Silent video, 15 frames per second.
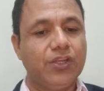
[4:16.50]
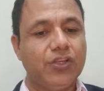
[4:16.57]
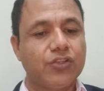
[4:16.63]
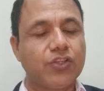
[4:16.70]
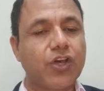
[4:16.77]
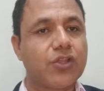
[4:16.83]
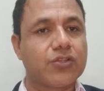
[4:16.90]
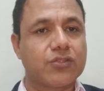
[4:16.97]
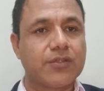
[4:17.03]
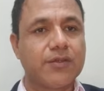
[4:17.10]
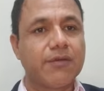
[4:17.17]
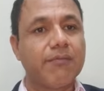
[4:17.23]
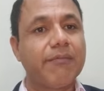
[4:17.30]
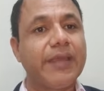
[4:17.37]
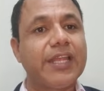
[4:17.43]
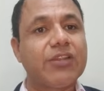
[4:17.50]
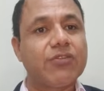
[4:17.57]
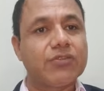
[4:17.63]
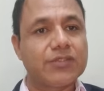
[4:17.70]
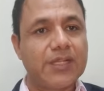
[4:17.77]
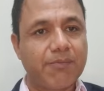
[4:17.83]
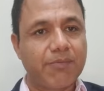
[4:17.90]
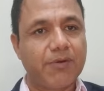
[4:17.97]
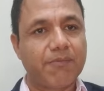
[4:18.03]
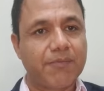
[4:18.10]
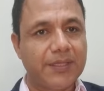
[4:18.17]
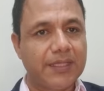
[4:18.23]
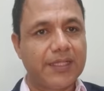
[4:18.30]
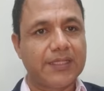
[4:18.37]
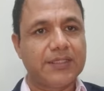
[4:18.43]
todos menos la
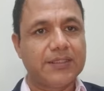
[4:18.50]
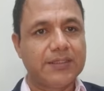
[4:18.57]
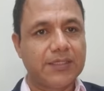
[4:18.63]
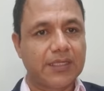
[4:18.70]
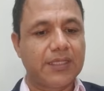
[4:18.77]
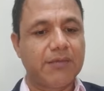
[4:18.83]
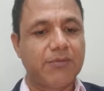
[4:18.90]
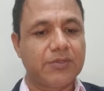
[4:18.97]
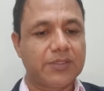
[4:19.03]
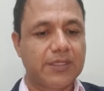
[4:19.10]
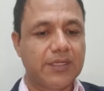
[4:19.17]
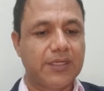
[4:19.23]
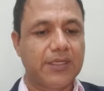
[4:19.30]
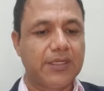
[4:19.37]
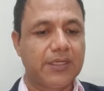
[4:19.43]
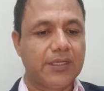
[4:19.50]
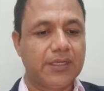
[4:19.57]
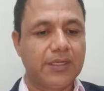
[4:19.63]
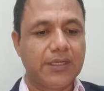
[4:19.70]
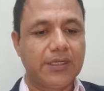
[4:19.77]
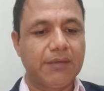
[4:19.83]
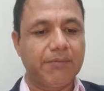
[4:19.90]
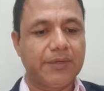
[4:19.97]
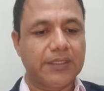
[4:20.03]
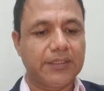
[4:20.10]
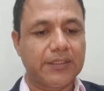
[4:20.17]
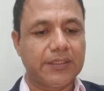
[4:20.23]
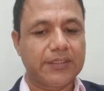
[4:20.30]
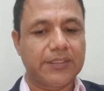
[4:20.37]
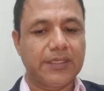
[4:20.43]
propiedad, ya quedamos que le
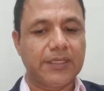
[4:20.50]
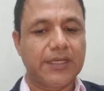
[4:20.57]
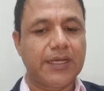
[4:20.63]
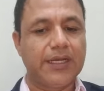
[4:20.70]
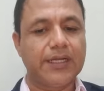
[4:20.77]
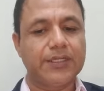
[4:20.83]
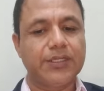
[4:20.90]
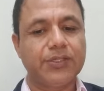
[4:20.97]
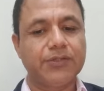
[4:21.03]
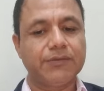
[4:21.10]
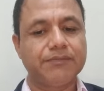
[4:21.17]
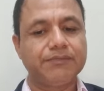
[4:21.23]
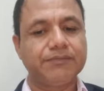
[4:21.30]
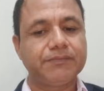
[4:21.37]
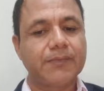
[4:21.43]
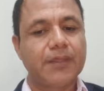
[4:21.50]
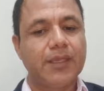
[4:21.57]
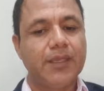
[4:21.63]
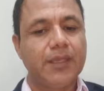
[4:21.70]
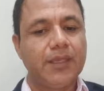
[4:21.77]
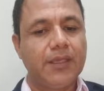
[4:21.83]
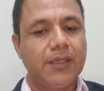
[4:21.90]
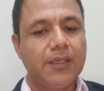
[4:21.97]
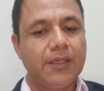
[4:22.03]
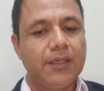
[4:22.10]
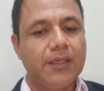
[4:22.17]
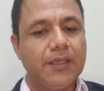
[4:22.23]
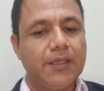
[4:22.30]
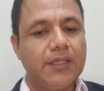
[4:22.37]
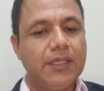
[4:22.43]
pertenece al ejido.
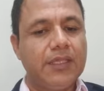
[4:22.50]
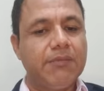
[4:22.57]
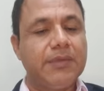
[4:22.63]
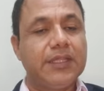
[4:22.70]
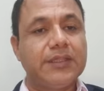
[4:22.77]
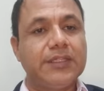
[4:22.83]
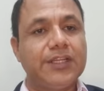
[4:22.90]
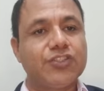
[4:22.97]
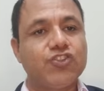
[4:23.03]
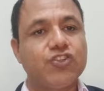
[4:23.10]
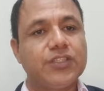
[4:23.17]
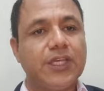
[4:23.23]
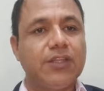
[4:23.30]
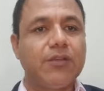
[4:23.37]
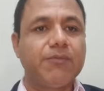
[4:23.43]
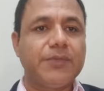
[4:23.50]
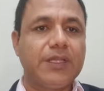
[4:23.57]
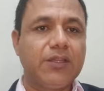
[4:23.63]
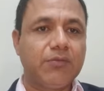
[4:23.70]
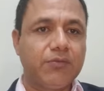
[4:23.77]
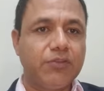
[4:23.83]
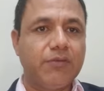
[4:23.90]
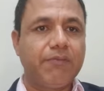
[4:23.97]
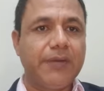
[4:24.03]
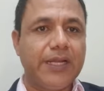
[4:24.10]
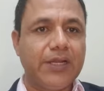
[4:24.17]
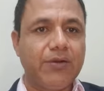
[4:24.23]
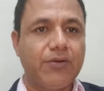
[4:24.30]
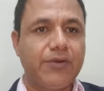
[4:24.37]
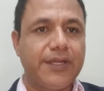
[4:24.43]
Y mientras no se adopte el dominio
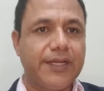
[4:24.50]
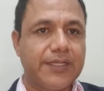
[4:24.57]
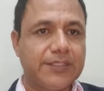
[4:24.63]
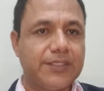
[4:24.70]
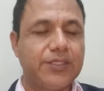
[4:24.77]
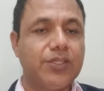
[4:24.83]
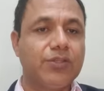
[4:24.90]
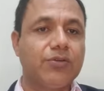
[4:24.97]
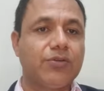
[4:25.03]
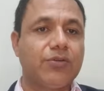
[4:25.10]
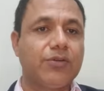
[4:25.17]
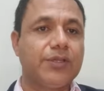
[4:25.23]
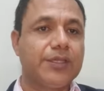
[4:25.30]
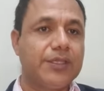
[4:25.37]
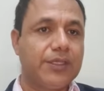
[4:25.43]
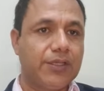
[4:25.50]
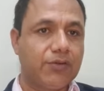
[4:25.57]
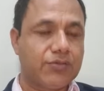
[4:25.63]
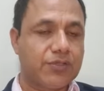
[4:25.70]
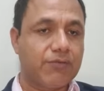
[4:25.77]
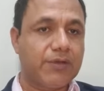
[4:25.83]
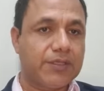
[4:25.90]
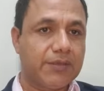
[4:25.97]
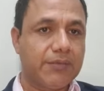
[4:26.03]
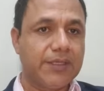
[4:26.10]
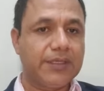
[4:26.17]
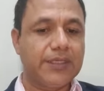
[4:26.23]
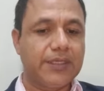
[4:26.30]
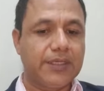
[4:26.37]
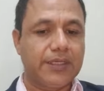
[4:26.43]
pleno en ese ejido y
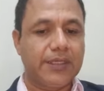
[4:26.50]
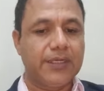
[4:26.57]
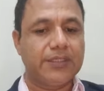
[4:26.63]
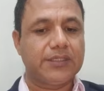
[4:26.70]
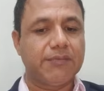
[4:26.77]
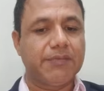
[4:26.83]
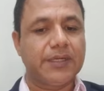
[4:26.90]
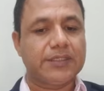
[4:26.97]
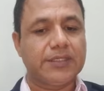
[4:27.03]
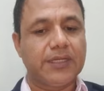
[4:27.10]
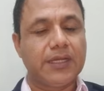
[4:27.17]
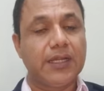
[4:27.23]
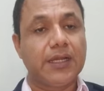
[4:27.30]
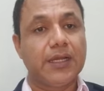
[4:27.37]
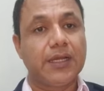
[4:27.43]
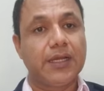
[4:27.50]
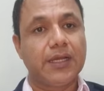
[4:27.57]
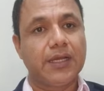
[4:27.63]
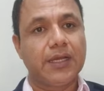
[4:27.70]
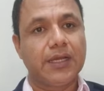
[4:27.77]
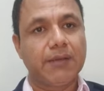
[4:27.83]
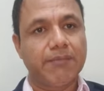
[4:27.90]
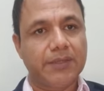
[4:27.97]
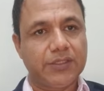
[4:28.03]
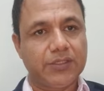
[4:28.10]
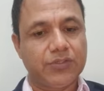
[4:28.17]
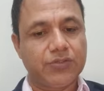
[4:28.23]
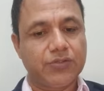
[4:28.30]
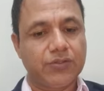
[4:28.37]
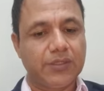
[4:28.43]
consecuentemente en esa parcela a
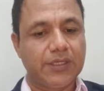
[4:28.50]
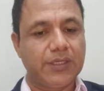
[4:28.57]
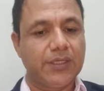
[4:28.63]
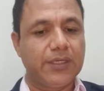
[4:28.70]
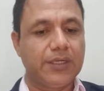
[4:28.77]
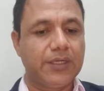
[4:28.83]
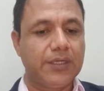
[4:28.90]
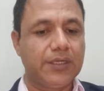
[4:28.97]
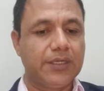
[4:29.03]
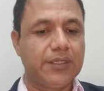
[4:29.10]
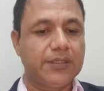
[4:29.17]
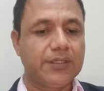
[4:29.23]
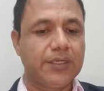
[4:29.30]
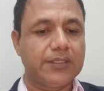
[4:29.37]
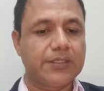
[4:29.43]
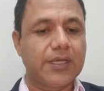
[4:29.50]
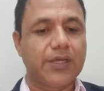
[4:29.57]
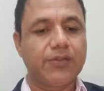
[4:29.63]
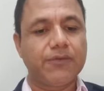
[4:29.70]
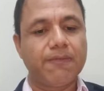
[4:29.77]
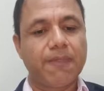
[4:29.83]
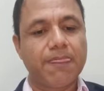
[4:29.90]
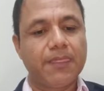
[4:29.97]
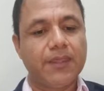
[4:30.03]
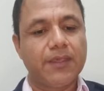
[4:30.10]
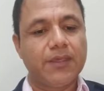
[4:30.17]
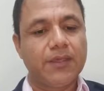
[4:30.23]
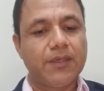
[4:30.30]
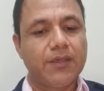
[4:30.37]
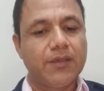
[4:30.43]
petición del interesado,
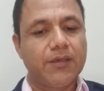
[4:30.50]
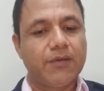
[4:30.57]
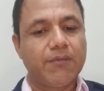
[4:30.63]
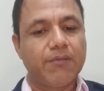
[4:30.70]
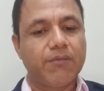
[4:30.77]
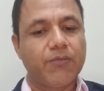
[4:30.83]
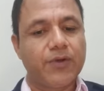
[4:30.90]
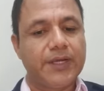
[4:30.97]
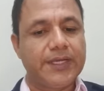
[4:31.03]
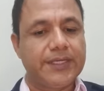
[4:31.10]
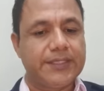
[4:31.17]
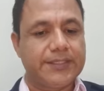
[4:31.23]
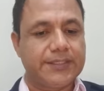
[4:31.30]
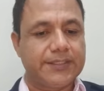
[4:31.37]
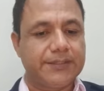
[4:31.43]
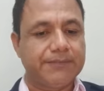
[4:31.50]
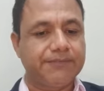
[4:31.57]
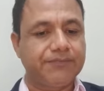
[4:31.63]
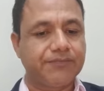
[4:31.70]
pues